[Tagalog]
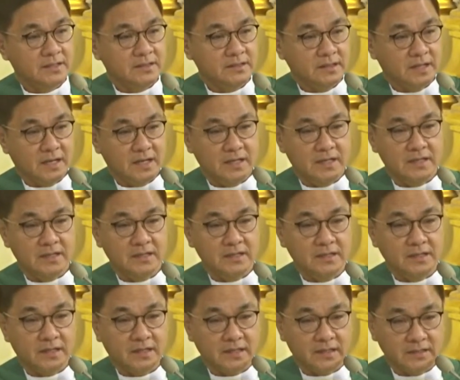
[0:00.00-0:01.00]
dahil
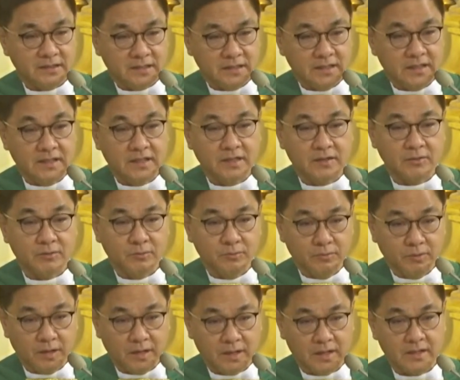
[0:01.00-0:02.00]
nangitil ng
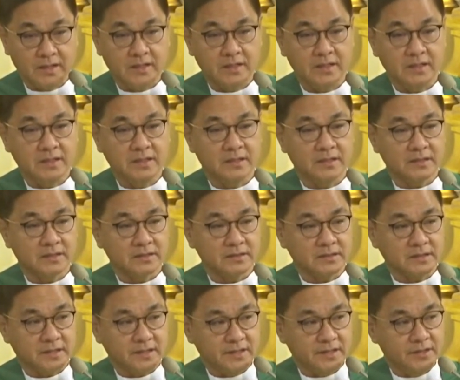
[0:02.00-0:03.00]
uhay ng
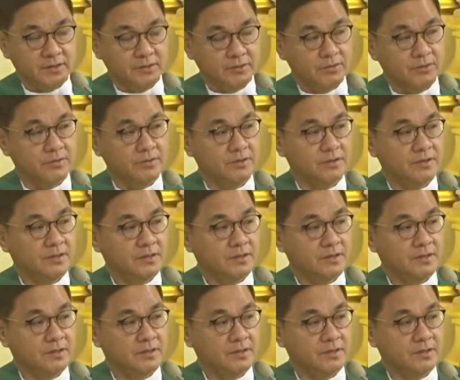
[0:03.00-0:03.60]
trigo